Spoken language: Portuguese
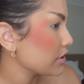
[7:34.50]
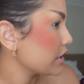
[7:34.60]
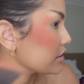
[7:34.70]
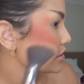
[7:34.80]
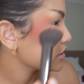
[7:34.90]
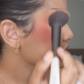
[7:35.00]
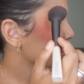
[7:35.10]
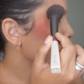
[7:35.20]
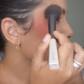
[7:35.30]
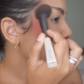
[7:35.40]
o laranja
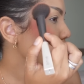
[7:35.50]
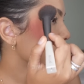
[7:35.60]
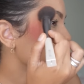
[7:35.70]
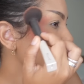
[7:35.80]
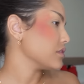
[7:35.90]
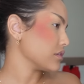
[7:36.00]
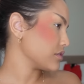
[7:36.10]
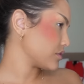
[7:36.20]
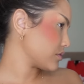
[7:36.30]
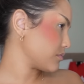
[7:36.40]
certo.
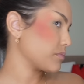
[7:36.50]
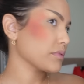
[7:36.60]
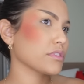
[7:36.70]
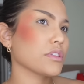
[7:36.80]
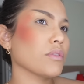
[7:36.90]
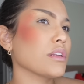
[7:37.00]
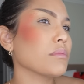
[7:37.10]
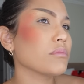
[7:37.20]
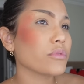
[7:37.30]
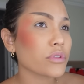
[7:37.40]
Nossa, acho que o meu pincel, ele é
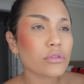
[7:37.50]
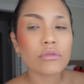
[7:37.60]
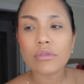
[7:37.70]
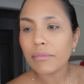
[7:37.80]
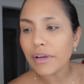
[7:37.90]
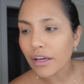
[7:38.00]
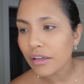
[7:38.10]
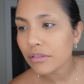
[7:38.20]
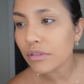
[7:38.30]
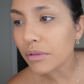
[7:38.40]
muito
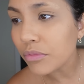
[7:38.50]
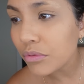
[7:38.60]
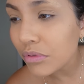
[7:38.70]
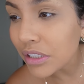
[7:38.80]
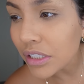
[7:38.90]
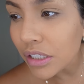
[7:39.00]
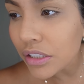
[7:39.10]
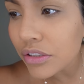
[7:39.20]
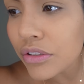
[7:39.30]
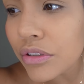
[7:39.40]
aberto. Ele é muito
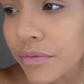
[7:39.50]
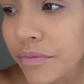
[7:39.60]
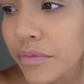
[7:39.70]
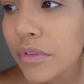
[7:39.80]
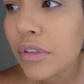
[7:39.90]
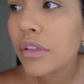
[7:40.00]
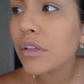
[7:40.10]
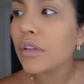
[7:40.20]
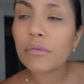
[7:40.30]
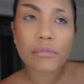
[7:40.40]
grande.
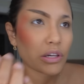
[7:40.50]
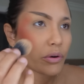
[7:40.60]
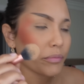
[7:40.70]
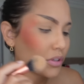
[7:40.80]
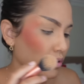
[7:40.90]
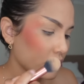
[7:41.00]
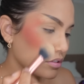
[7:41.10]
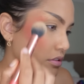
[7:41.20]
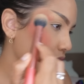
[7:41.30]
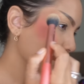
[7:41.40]
pegar o um
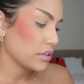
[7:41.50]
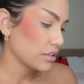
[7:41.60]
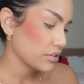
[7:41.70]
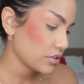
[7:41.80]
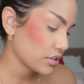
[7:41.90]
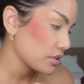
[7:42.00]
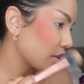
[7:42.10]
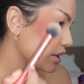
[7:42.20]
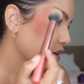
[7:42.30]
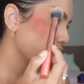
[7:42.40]
menorzinho. Tinha, que ser
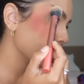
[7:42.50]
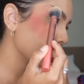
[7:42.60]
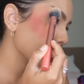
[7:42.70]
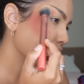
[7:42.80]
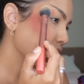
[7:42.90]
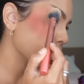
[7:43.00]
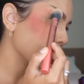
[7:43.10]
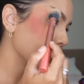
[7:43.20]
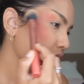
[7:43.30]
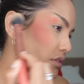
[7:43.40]
laranja aqui,
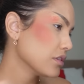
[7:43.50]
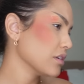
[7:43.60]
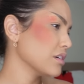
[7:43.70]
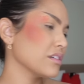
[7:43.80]
né? Uh!